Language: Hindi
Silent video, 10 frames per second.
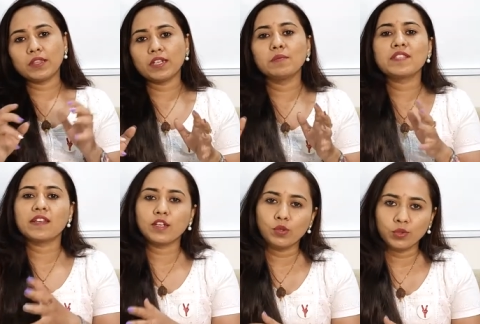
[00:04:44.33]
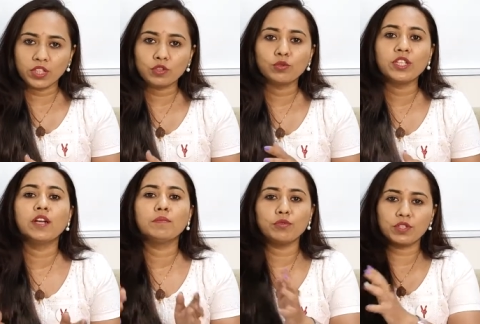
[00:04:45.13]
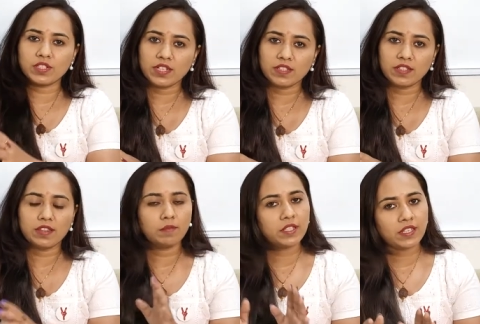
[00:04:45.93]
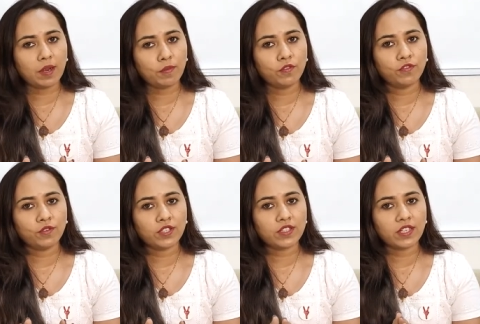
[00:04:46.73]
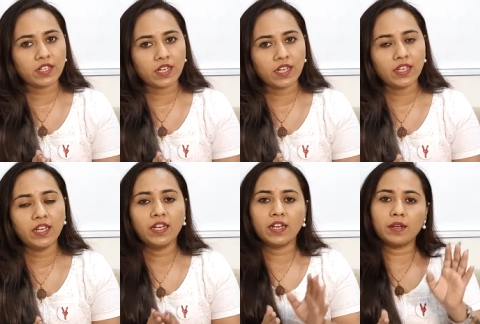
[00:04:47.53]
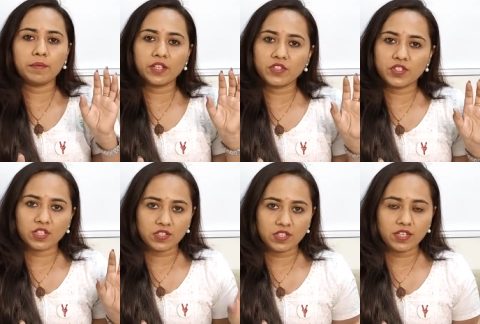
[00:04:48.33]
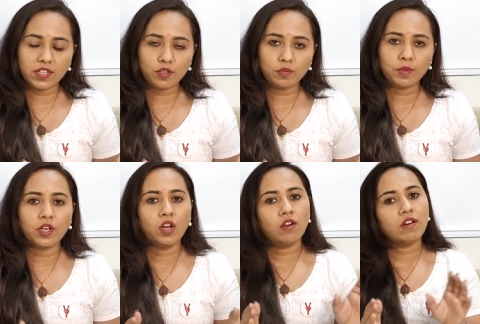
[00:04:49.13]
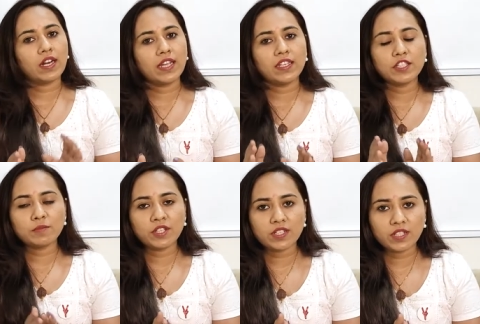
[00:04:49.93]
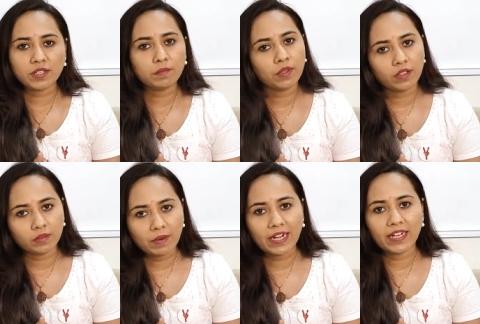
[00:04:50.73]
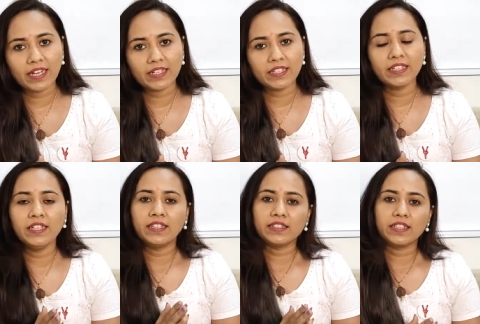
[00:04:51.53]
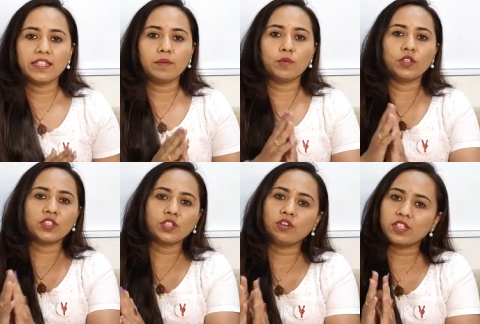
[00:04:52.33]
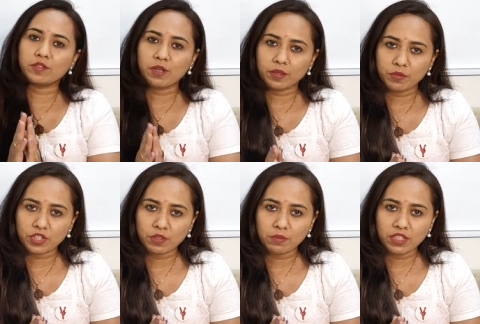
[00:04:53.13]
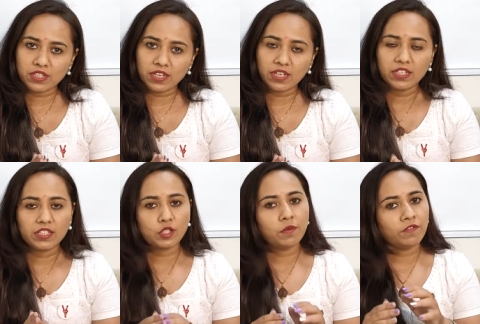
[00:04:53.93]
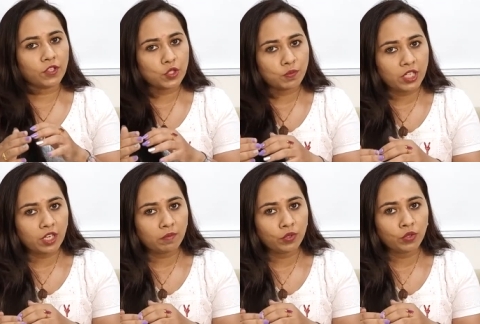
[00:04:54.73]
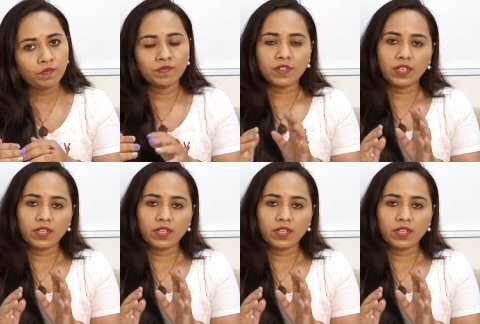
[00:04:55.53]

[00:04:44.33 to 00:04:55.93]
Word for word: पंद्रह बीस लाख होंगे तो ही हम यूके जा सकते हैं बस आपको फोकस रखना है आपके अच्छे रिजल्ट के ऊपर और आई में अच्छे बैंड लाने हैं ताकि आपको अच्छी कॉलेज में एडमिशन मिल जाए जिसमें फ़ीस भी कम हो